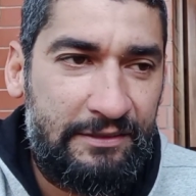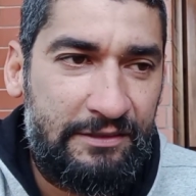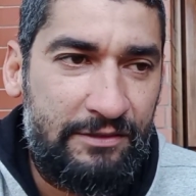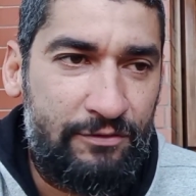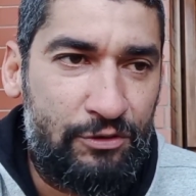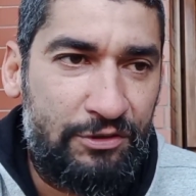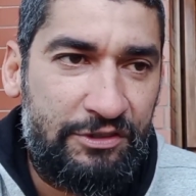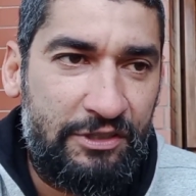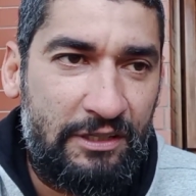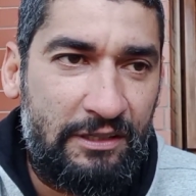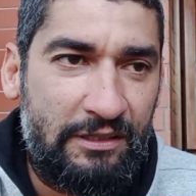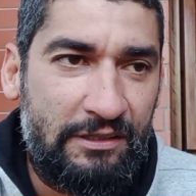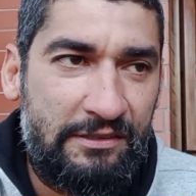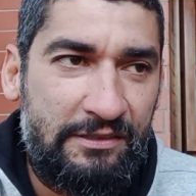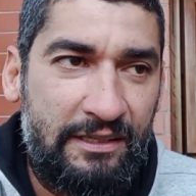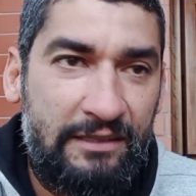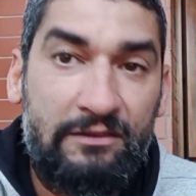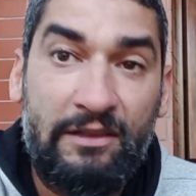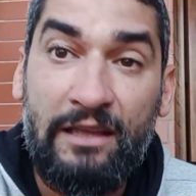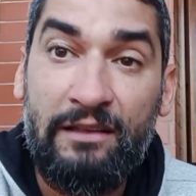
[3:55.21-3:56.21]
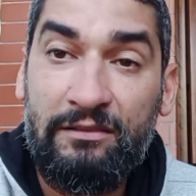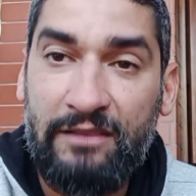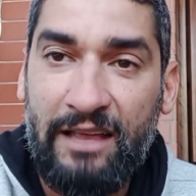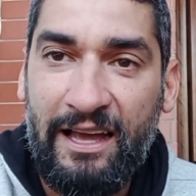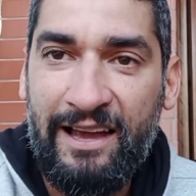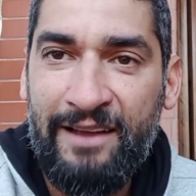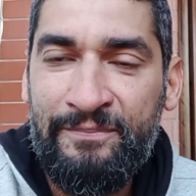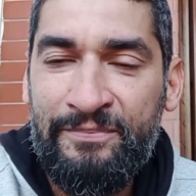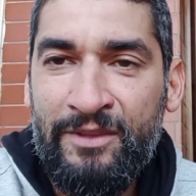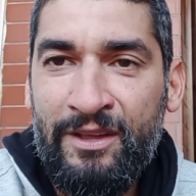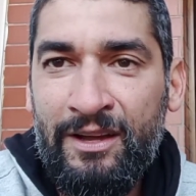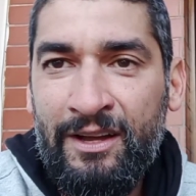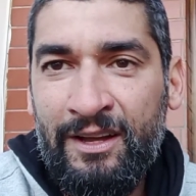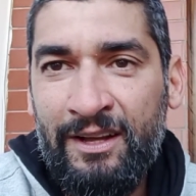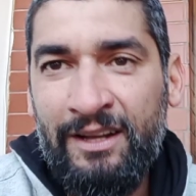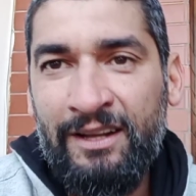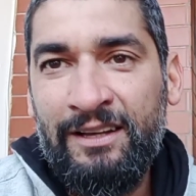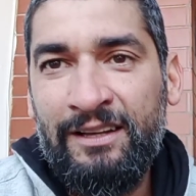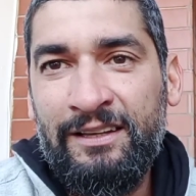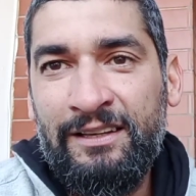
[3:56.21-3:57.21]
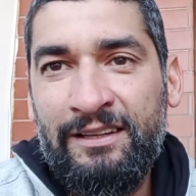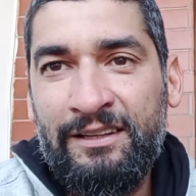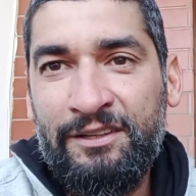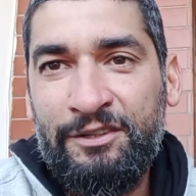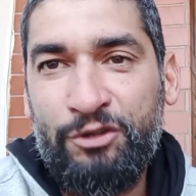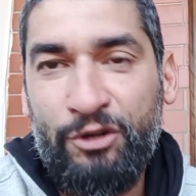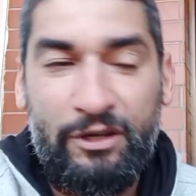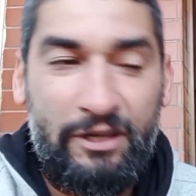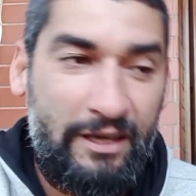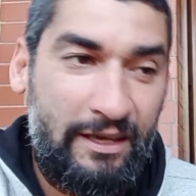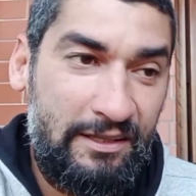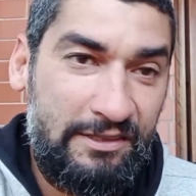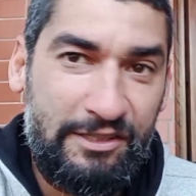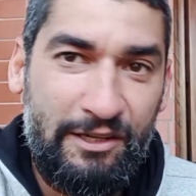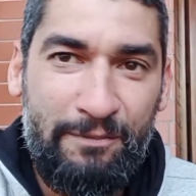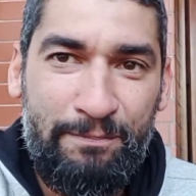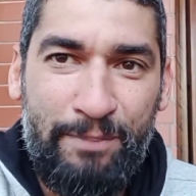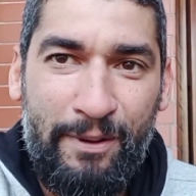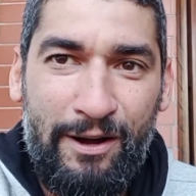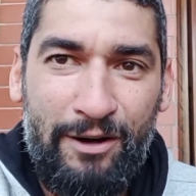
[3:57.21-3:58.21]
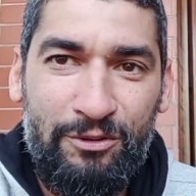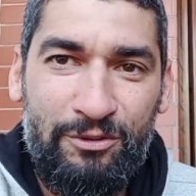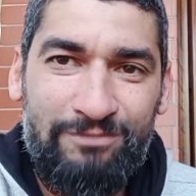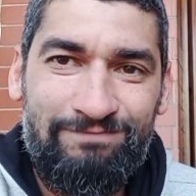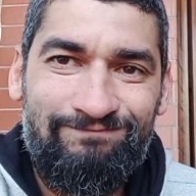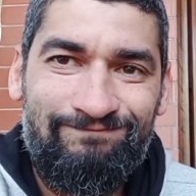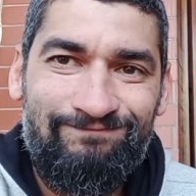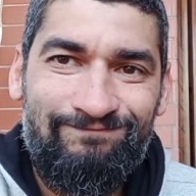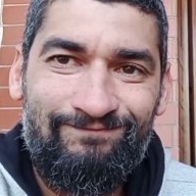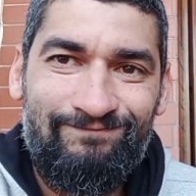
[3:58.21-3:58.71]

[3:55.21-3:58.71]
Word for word: Se você quiser tentar. Só que é em São Paulo.